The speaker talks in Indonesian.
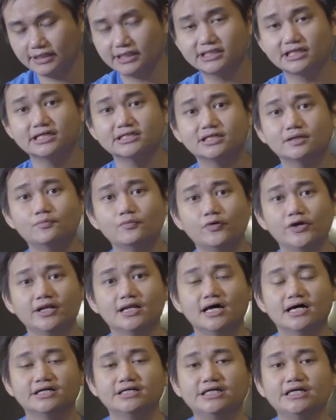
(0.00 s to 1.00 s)
ketemuin
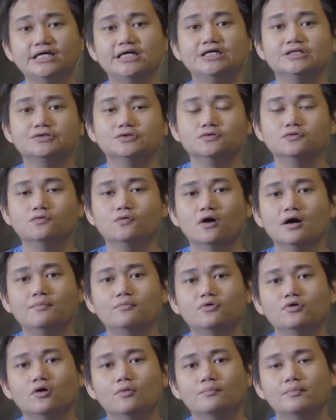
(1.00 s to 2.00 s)
lagi itu gue
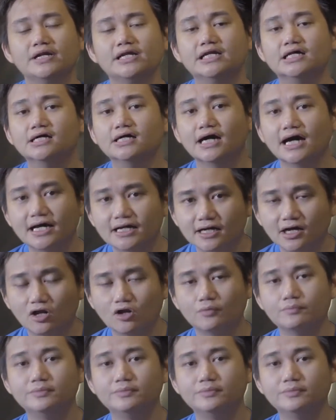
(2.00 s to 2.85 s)
belum mendengar kalau